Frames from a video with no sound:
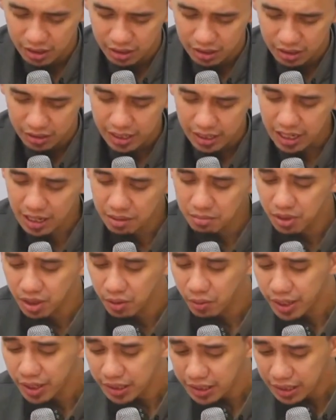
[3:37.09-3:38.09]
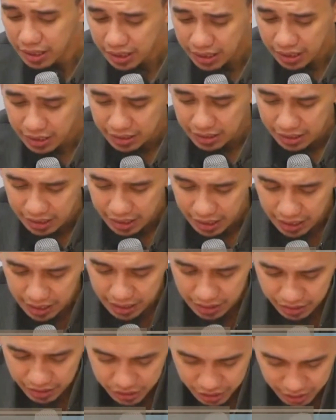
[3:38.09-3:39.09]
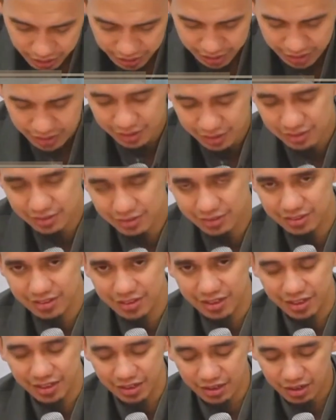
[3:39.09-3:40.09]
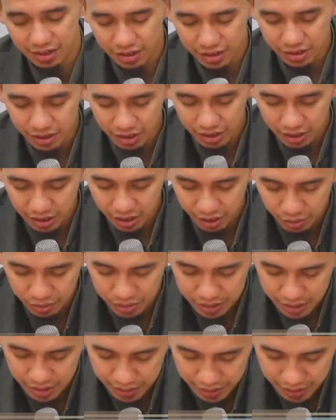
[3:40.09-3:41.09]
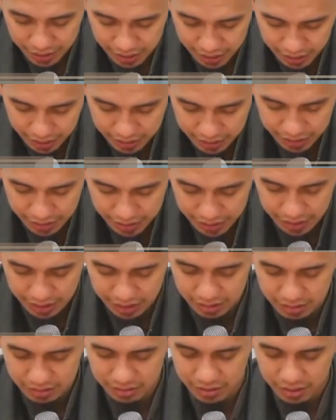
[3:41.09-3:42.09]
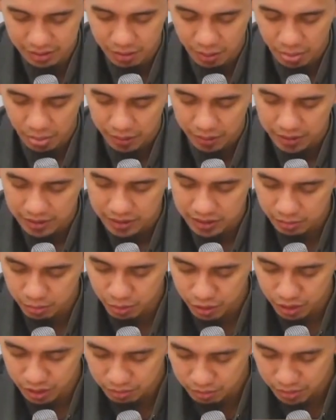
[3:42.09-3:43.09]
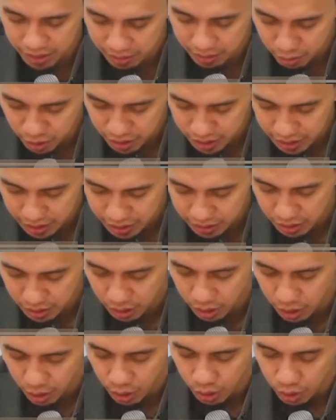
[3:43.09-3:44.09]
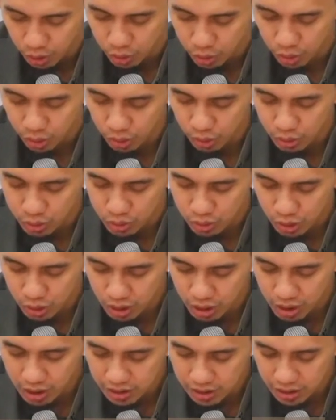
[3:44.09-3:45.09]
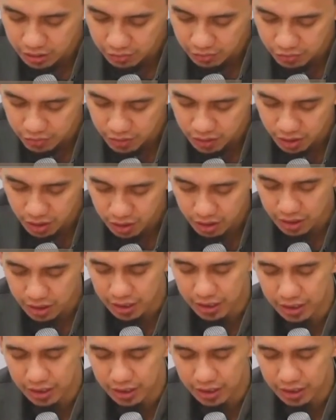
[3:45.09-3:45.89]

Dalam riwayat yang lainnya Aisyah ya, radhiyallahu taala anha disebut menyebutkan kullu suratin fi raq'ah.